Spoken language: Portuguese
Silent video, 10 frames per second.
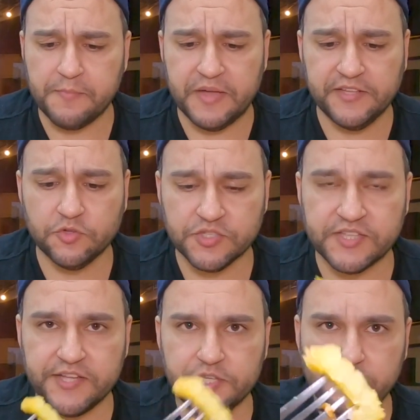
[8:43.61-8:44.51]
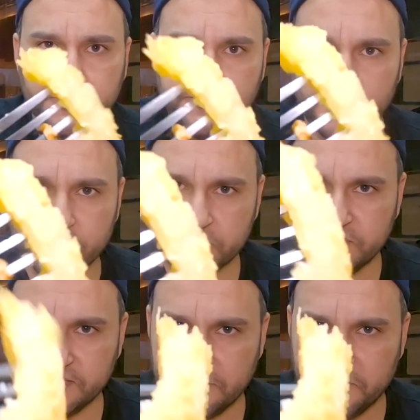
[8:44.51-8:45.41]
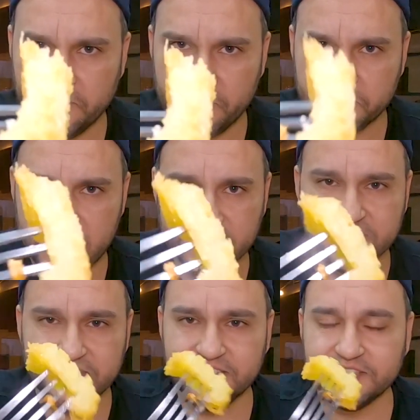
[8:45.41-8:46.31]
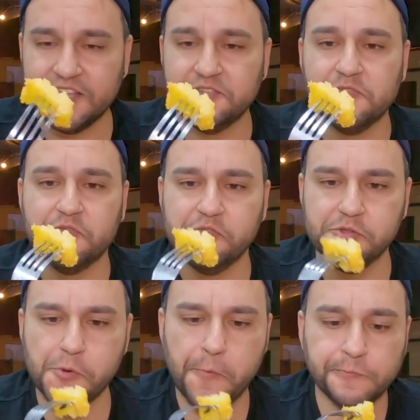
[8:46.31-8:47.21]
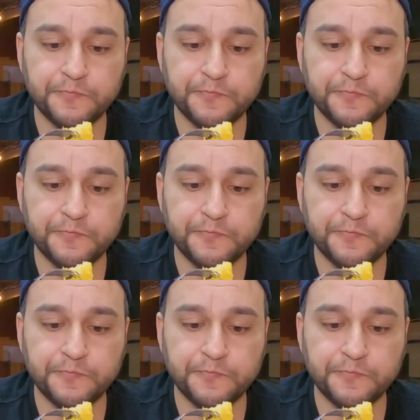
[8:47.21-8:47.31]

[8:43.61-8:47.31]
Bem tostadinha por volta. Não sei se dá pra ver a fumacinha saindo no vídeo.